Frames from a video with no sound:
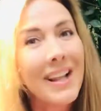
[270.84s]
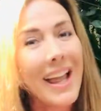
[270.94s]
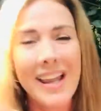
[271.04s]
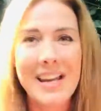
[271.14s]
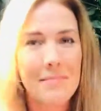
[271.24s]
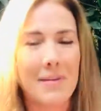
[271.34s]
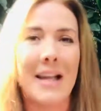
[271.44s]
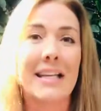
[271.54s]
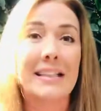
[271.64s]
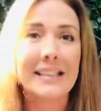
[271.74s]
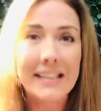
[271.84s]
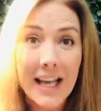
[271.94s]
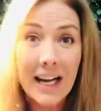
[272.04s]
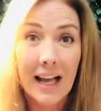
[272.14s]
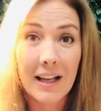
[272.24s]
en el planeta
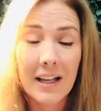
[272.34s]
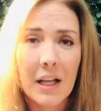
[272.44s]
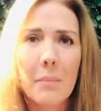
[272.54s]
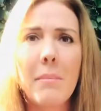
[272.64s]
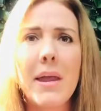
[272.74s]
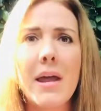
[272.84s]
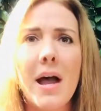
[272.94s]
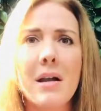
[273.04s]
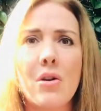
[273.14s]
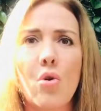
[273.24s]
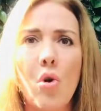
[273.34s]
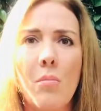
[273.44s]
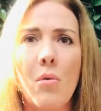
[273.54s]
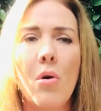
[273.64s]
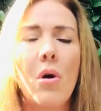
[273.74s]
Tierra. Vean
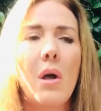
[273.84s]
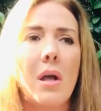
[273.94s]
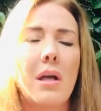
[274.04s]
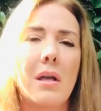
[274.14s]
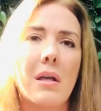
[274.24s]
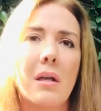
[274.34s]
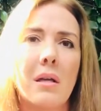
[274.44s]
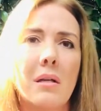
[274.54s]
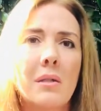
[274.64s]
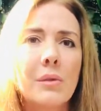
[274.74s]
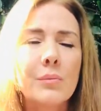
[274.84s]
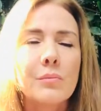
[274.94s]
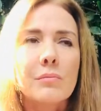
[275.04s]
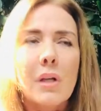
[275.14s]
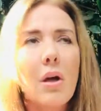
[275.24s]
cómo... Eh,
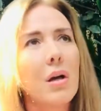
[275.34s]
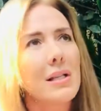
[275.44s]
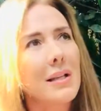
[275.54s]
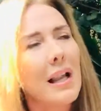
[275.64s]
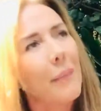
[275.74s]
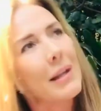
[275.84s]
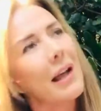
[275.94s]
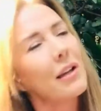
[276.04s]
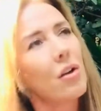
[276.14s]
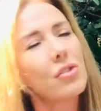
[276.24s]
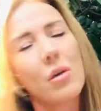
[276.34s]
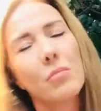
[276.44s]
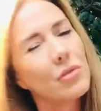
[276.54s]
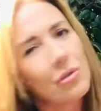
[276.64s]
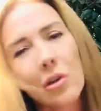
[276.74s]
híjole, es que la verdad creo que
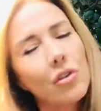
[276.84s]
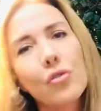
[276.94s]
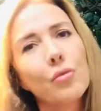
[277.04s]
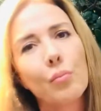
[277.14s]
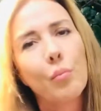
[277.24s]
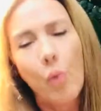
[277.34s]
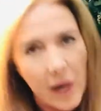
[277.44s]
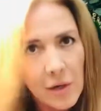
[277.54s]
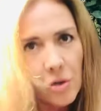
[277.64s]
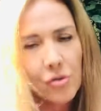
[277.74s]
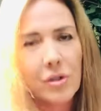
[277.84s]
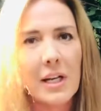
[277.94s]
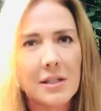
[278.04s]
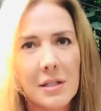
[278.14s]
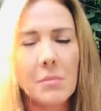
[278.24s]
somos todos buenos de
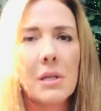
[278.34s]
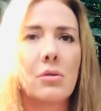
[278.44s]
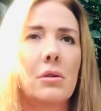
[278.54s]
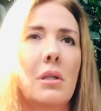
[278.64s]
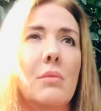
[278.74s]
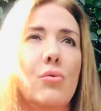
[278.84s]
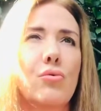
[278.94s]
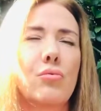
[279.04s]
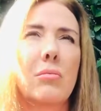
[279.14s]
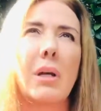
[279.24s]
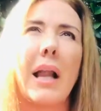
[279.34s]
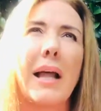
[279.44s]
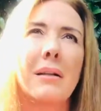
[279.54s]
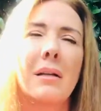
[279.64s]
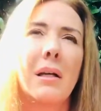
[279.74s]
nacimiento y tenemos
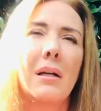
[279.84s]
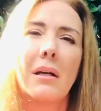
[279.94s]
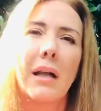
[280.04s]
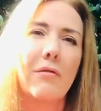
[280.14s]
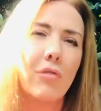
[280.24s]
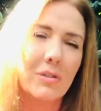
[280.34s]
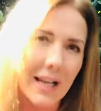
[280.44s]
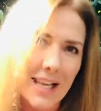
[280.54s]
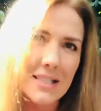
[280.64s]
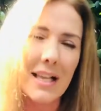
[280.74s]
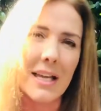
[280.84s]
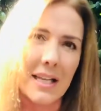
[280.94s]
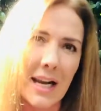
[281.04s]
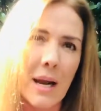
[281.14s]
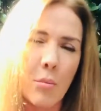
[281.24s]
gran, gran fortaleza y
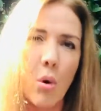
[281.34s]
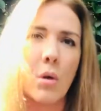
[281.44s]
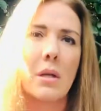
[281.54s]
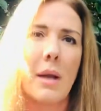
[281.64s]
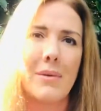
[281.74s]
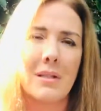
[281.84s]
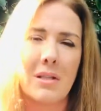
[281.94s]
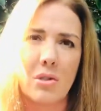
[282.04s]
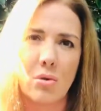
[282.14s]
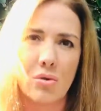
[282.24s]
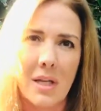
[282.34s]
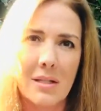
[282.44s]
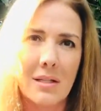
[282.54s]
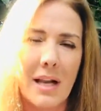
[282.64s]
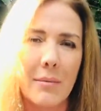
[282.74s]
gran amor y a veces las
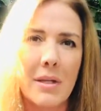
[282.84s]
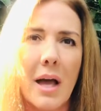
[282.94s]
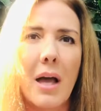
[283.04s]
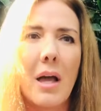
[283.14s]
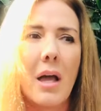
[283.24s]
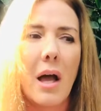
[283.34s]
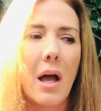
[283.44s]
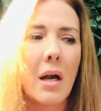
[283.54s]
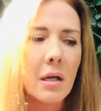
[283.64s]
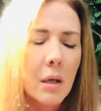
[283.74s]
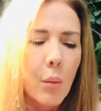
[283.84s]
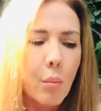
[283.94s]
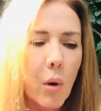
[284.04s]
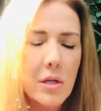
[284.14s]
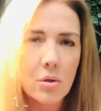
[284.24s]
circunstancias de la vida han
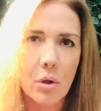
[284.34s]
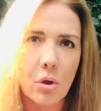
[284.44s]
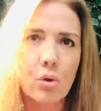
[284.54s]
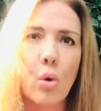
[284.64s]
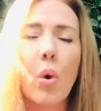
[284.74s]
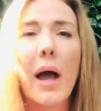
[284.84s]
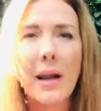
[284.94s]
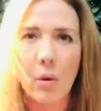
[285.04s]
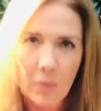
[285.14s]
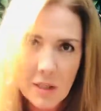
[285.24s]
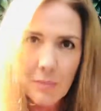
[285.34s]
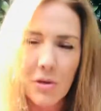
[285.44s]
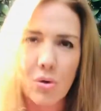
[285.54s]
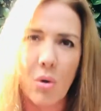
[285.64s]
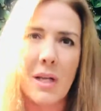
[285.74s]
puesto en otro lugar a algunas
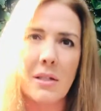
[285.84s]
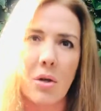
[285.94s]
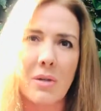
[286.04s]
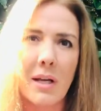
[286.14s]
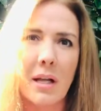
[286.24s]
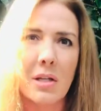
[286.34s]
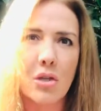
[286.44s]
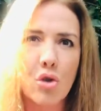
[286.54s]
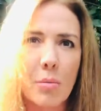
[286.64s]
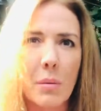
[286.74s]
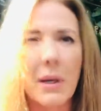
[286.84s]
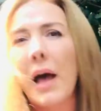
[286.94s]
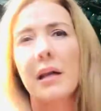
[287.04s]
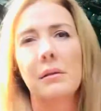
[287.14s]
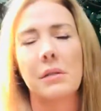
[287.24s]
personas y los han hecho
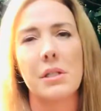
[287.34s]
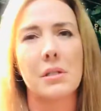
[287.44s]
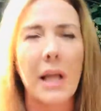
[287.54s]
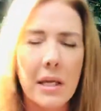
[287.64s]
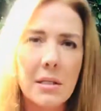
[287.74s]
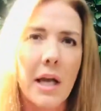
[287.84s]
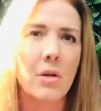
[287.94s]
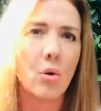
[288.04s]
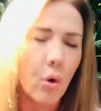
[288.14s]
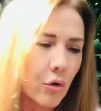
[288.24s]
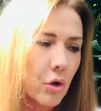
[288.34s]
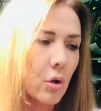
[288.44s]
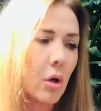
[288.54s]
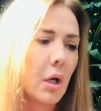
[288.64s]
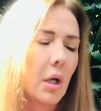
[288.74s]
vibrar en tristeza, en
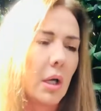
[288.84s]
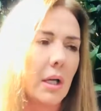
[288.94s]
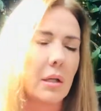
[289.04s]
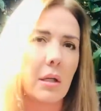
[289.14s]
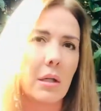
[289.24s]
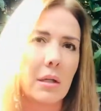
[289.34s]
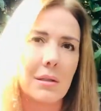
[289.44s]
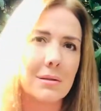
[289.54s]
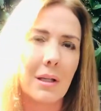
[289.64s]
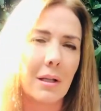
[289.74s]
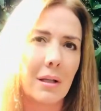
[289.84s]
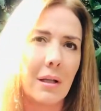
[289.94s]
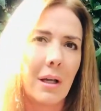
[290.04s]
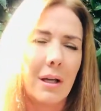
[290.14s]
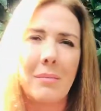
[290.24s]
odio, en, este,
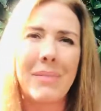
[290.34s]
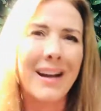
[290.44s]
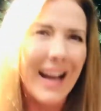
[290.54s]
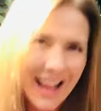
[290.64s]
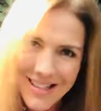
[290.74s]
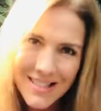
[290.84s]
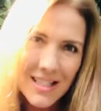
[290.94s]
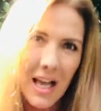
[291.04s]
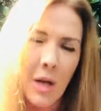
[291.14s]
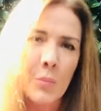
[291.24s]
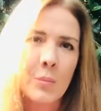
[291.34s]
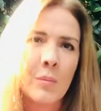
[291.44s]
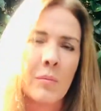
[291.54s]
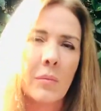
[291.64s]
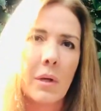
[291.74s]
en venganza,
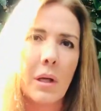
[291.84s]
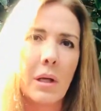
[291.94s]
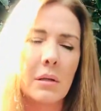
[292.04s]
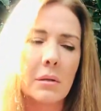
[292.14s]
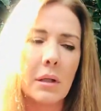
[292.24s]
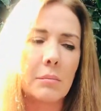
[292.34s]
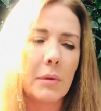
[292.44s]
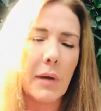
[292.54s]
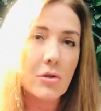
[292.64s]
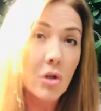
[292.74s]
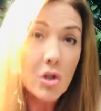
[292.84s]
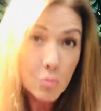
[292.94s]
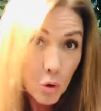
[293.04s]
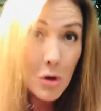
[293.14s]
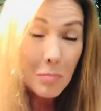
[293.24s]
en, en vibraciones
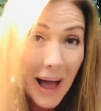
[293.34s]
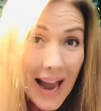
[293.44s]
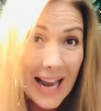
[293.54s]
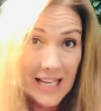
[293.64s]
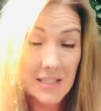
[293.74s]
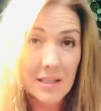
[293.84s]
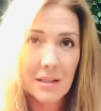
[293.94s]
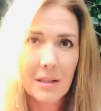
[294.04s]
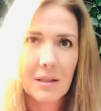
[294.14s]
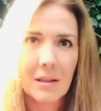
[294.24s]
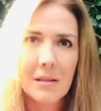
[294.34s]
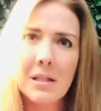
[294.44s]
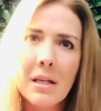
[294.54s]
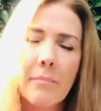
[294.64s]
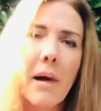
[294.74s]
muy bajas.
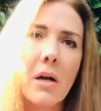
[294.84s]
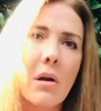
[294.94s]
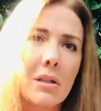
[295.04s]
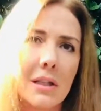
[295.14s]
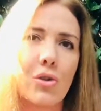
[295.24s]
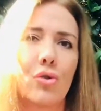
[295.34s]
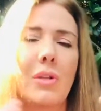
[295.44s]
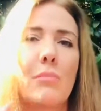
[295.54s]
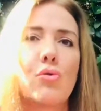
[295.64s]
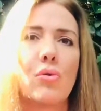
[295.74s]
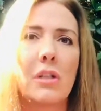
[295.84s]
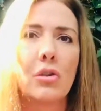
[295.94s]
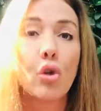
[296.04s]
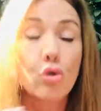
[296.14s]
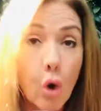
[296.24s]
Sin embargo, ahorita nos estamos
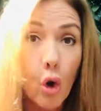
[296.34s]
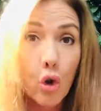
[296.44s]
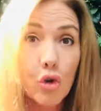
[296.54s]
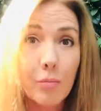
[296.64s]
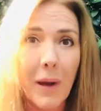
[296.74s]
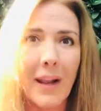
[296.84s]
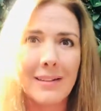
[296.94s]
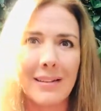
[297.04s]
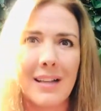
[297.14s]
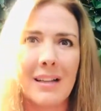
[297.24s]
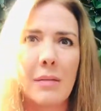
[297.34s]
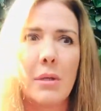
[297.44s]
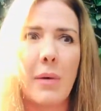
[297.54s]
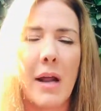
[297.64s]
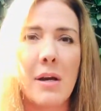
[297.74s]
uniendo todos para tratar de
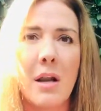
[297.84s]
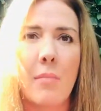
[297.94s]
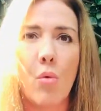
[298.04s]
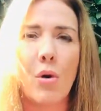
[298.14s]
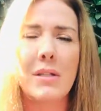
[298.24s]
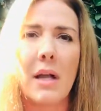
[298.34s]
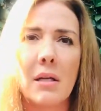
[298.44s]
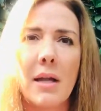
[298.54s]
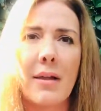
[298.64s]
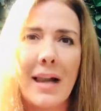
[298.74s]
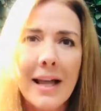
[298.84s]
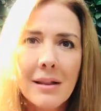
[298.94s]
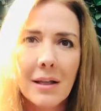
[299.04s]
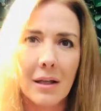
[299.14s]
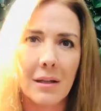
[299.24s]
vibrar en el amor y salir
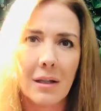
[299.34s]
adelante